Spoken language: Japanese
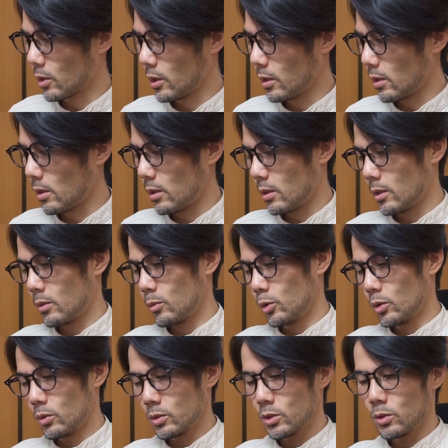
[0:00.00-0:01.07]
れ、もう
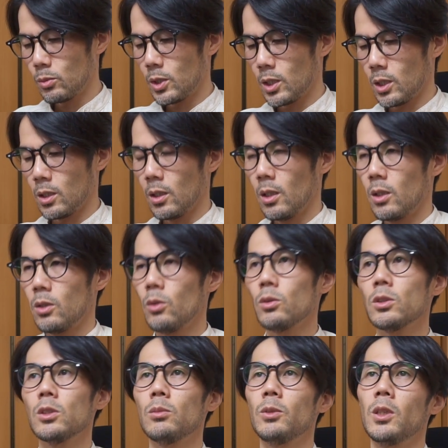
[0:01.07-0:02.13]
40ミリ、
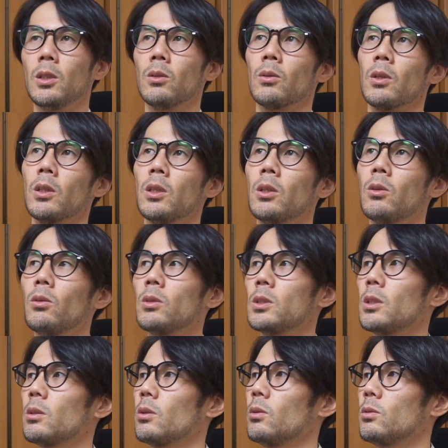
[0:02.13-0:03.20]
40ミリのね、ニッコール
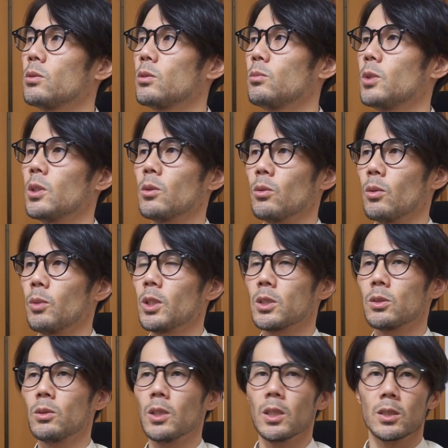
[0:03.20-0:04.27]
Z40 ミリの方はまだ
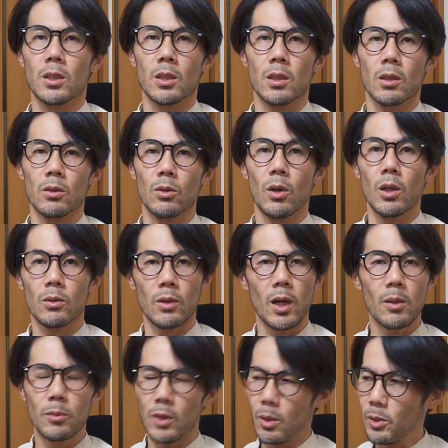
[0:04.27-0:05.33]
修理出してないんだけど、あ
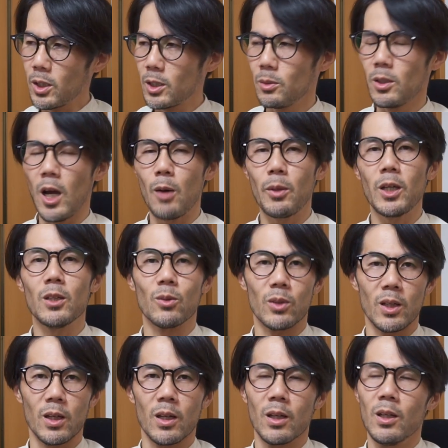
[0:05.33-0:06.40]
まりに甘いの
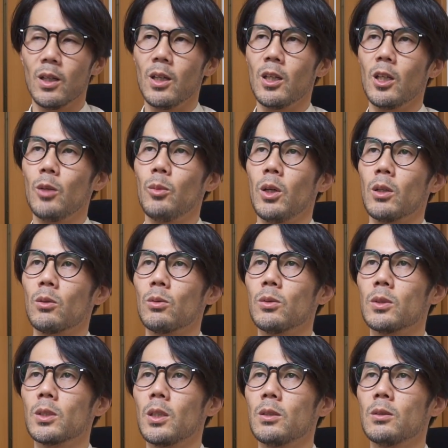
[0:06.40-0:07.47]
で、今、
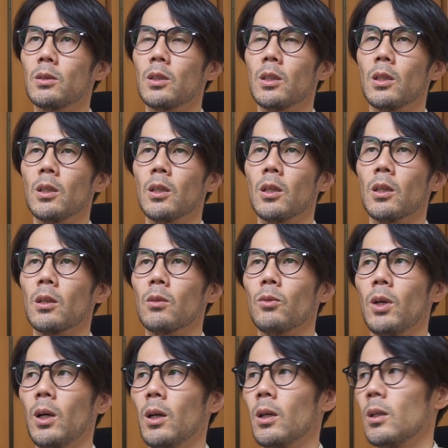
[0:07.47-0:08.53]
フルサイズ機
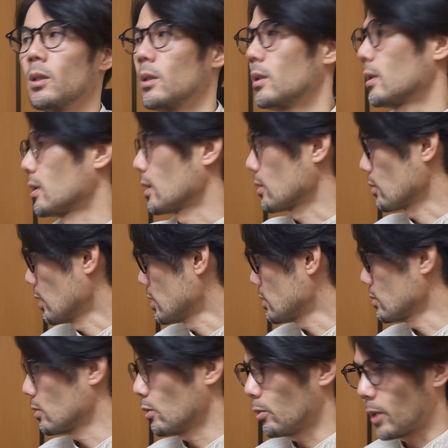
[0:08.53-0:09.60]
は、
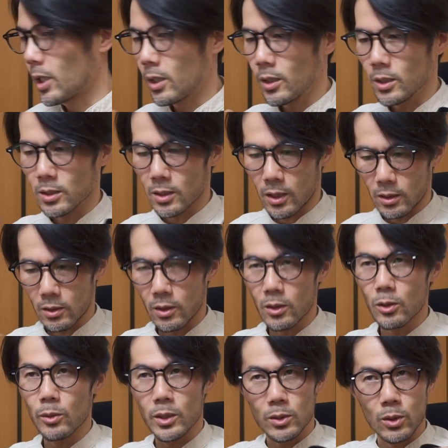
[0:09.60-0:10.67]
S5 ばっかり使って
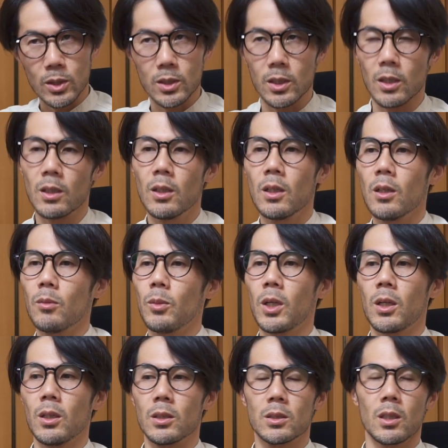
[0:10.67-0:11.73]
るの、S58 だ、ばっ
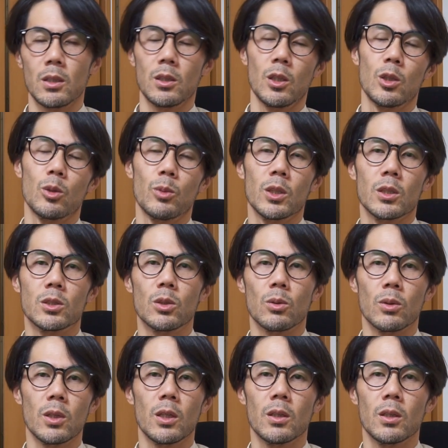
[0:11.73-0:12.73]
かり使ってるのもあって、ちょっと